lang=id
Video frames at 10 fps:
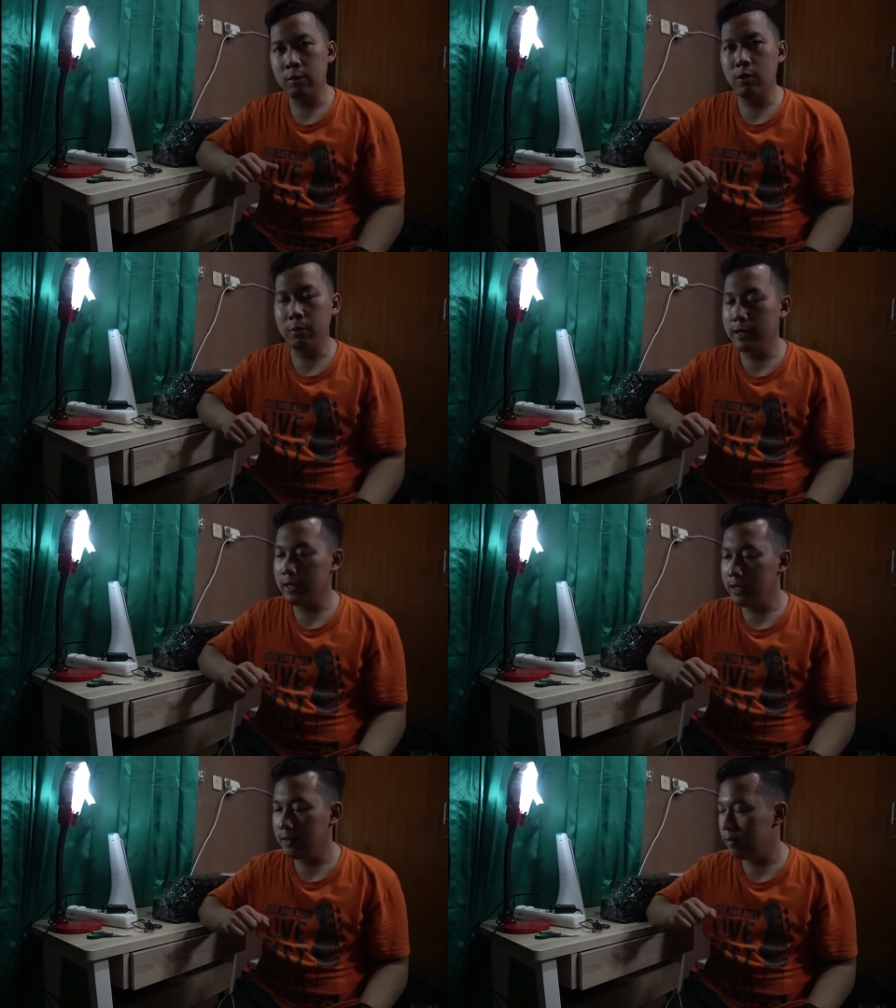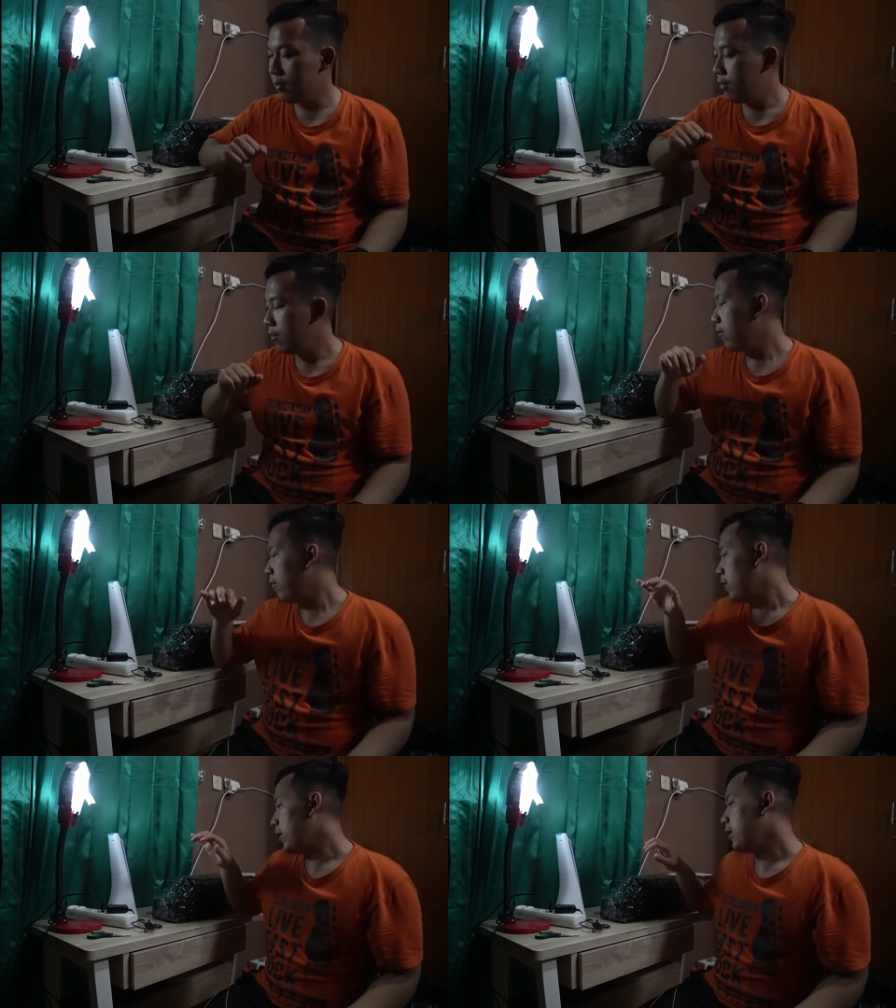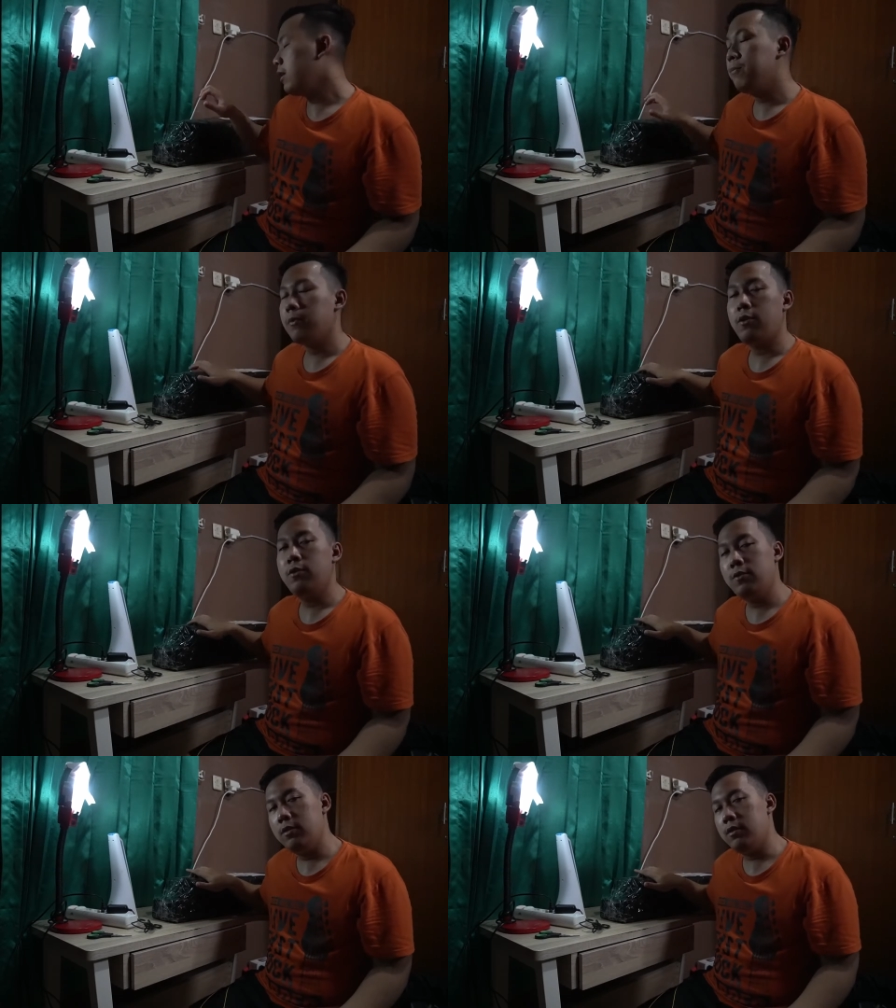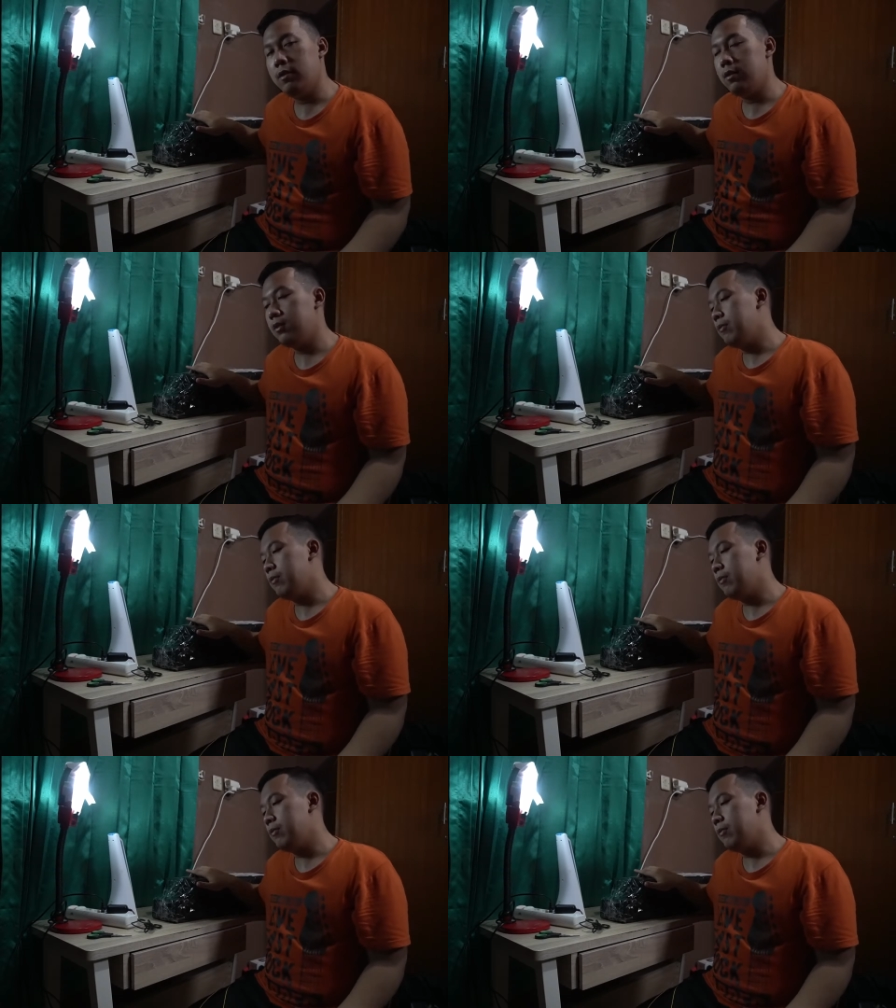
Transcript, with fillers: gua beli ini ini adalah produk uh,